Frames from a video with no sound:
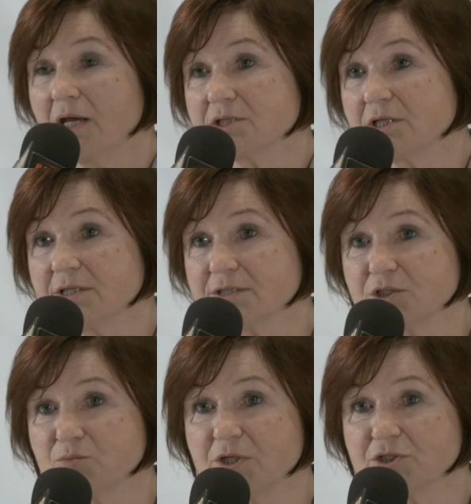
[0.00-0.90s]
a jeżeli
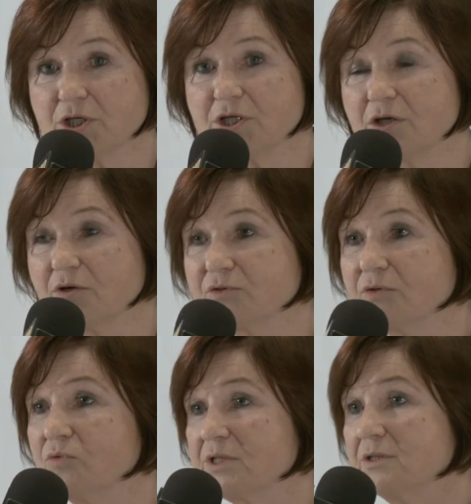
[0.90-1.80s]
jesteśmy jeszcze
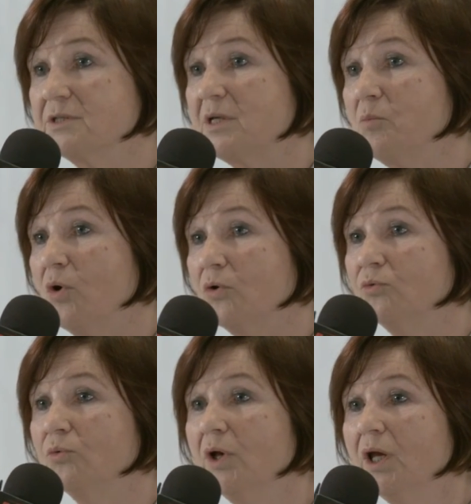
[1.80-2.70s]
kierowcą y,
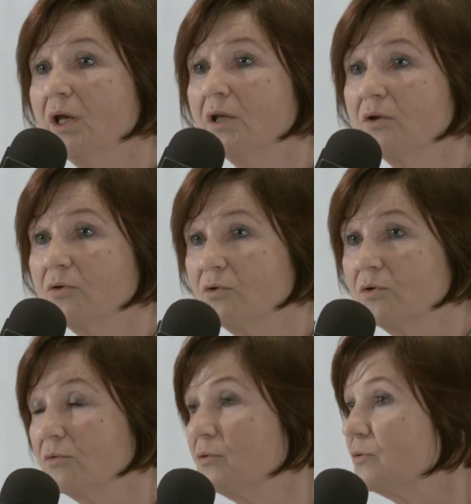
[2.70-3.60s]
samochodu, no
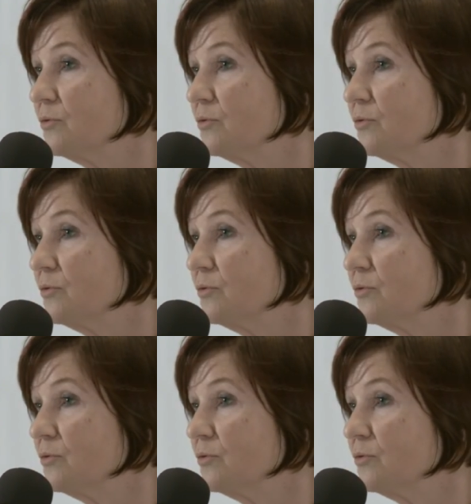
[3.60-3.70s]
to